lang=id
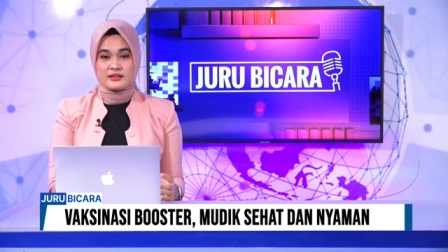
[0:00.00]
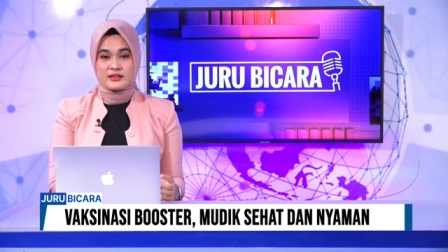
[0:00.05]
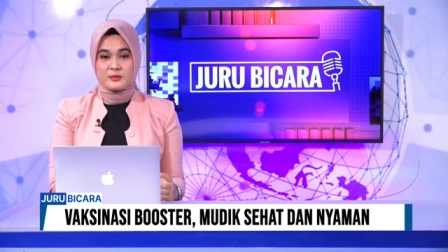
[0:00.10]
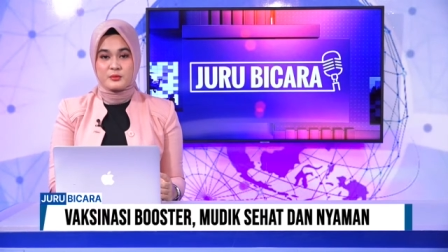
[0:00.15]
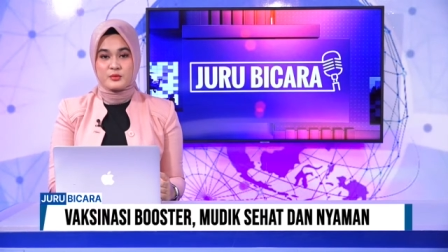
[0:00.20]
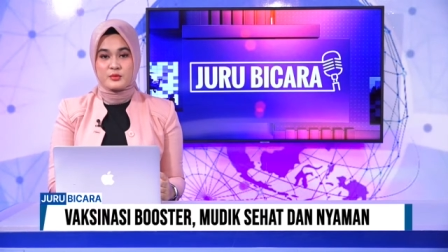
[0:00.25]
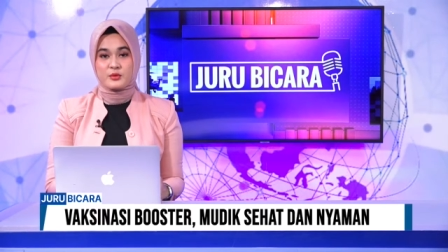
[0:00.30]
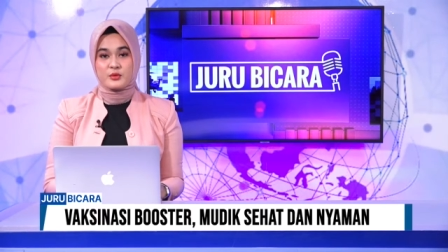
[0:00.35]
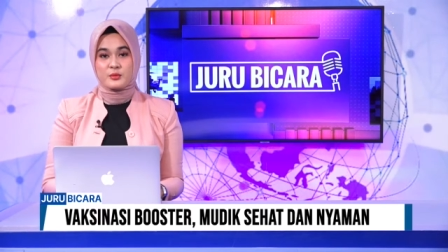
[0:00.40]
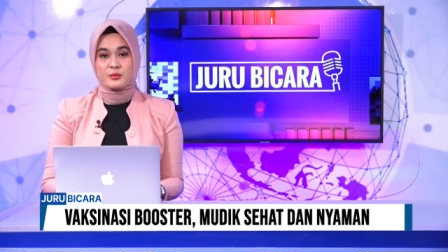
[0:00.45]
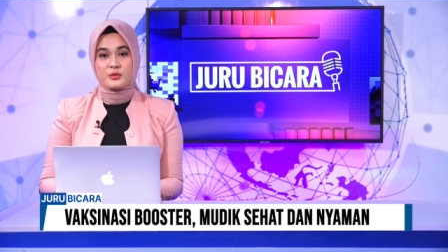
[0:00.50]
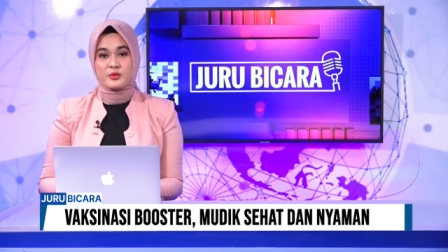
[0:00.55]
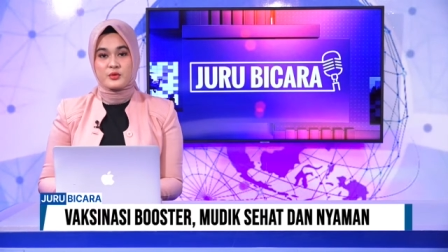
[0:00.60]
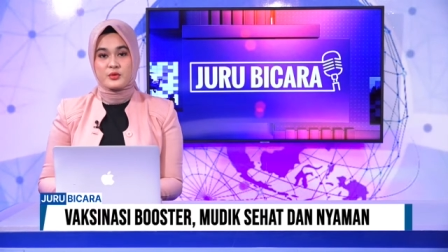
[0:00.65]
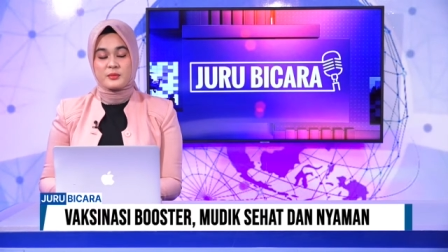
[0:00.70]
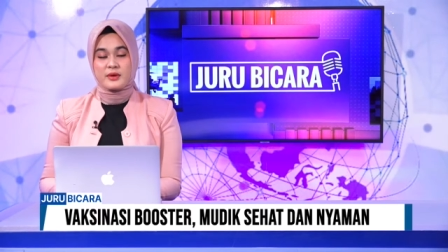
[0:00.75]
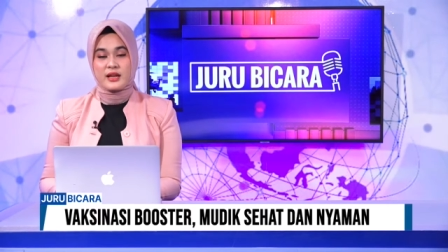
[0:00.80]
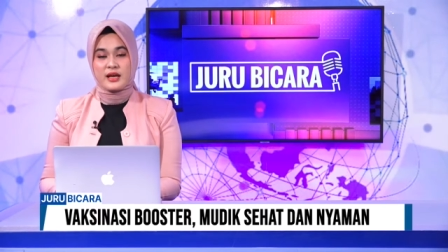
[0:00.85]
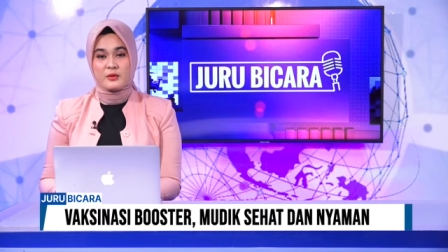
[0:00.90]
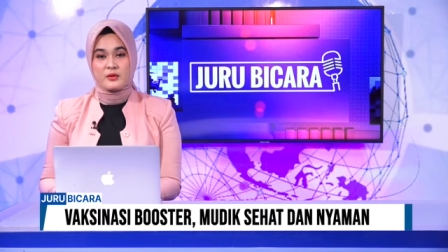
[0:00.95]

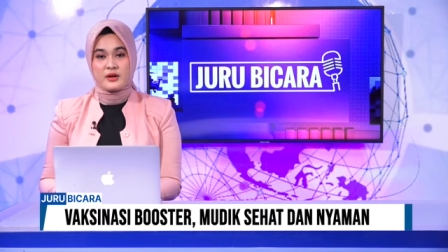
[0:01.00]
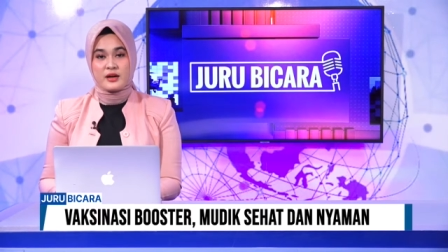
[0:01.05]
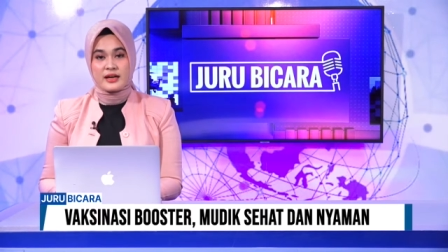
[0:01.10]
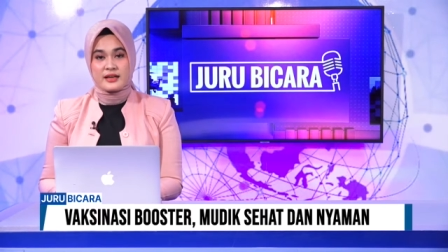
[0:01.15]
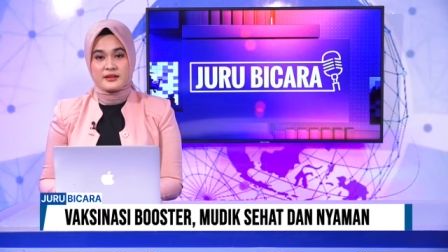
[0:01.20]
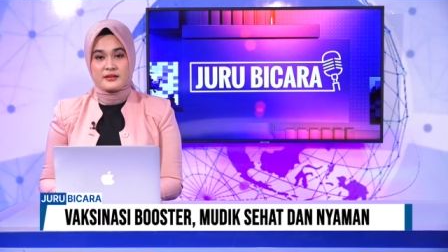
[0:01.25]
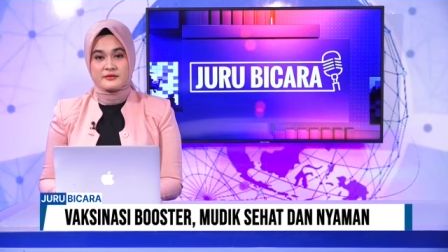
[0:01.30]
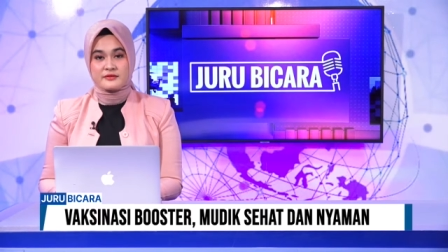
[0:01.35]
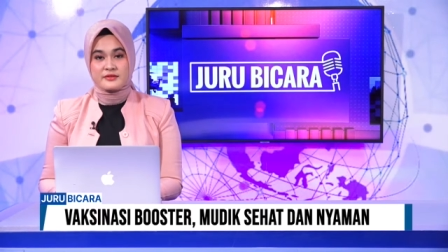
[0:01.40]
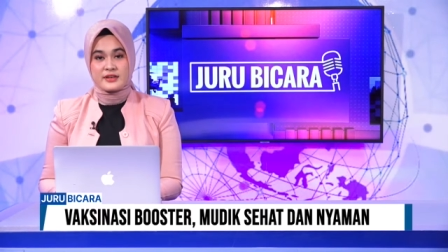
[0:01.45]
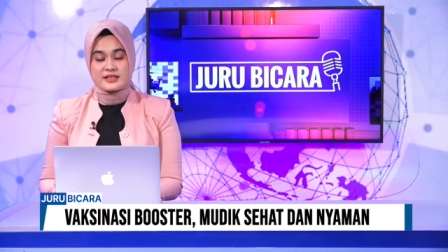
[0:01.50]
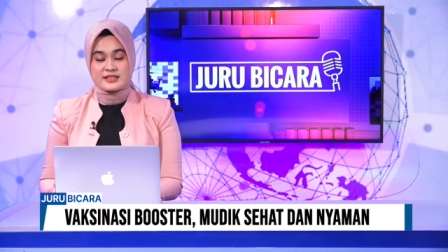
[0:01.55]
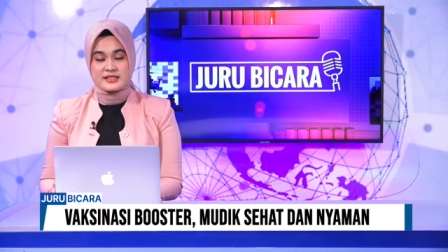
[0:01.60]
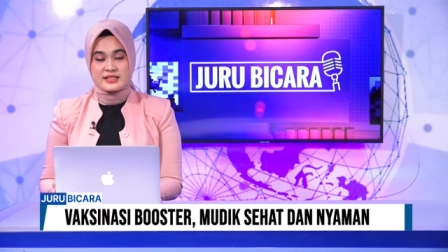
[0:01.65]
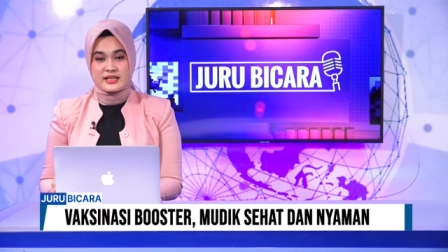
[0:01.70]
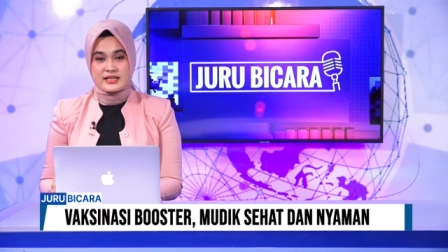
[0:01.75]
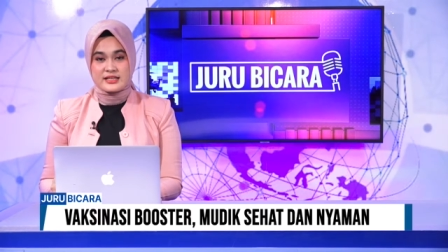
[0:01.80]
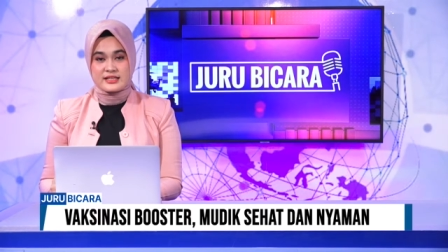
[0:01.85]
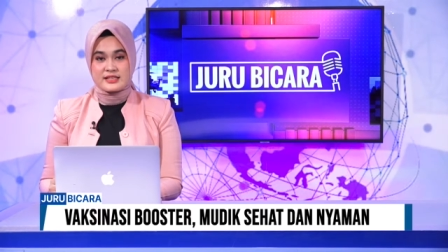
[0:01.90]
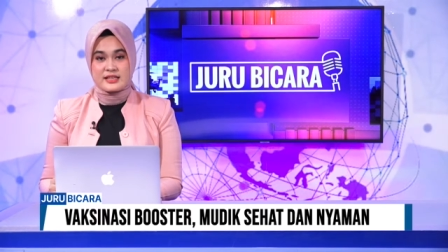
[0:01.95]
terburu-buru melakukan
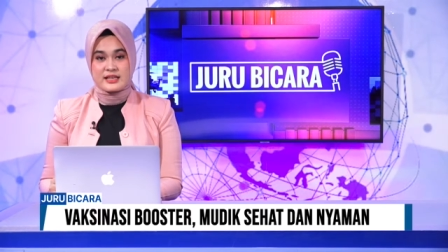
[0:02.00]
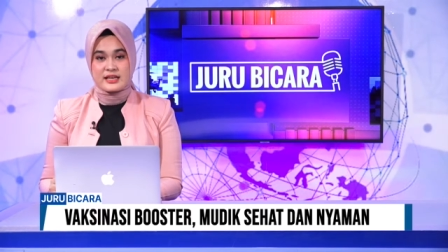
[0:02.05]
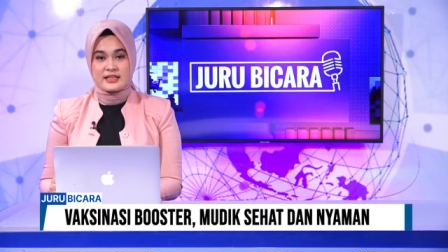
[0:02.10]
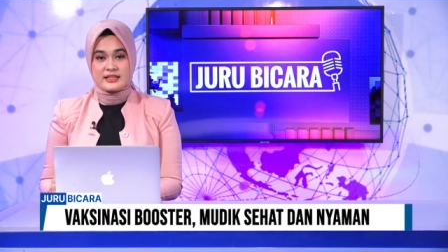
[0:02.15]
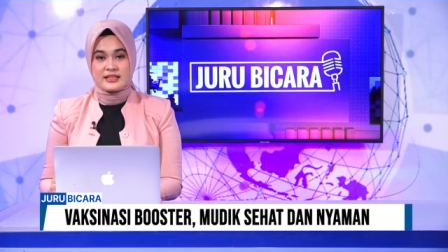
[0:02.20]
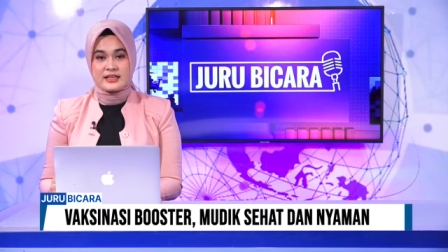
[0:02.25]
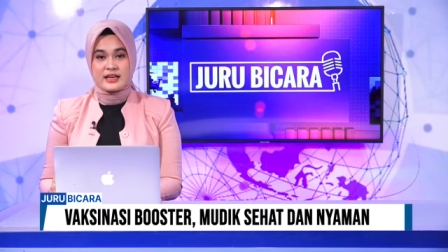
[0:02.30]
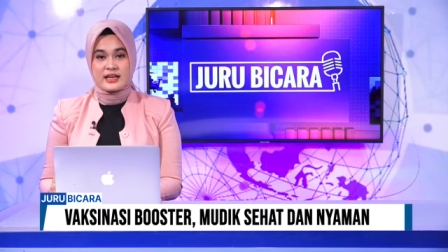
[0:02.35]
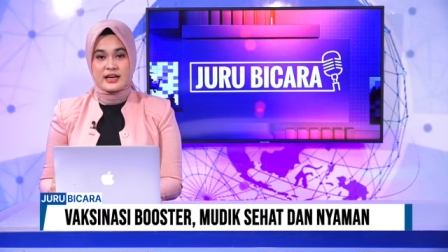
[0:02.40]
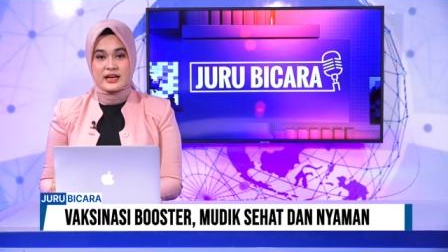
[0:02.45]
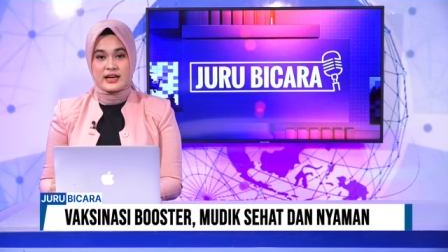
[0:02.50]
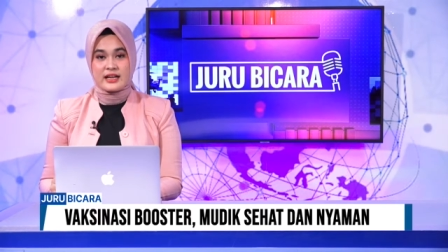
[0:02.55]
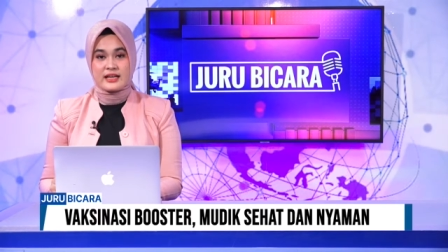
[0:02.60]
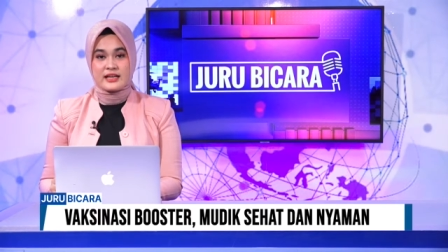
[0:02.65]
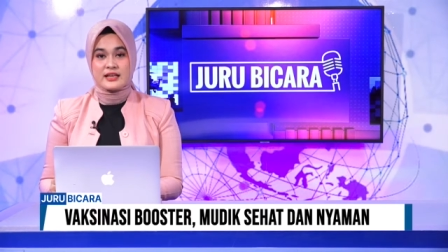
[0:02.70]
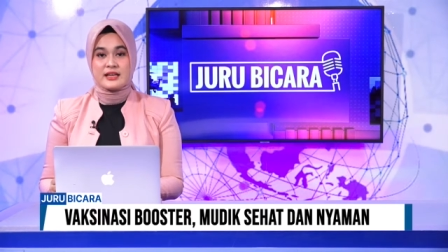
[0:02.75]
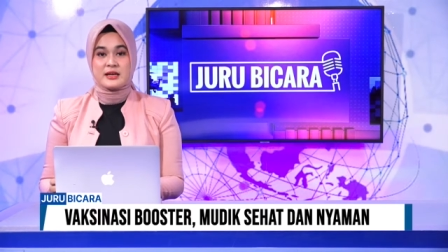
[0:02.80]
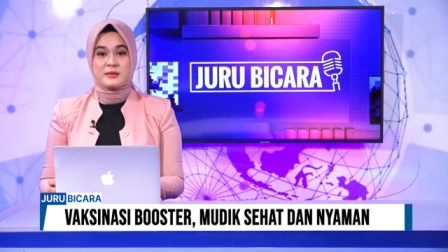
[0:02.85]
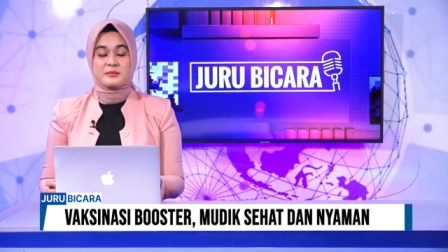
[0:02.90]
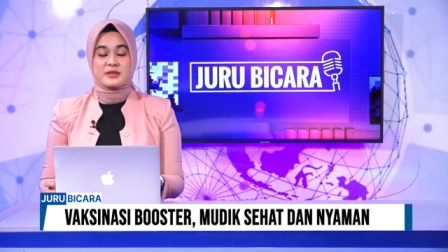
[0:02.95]
vaksinasi hanya karena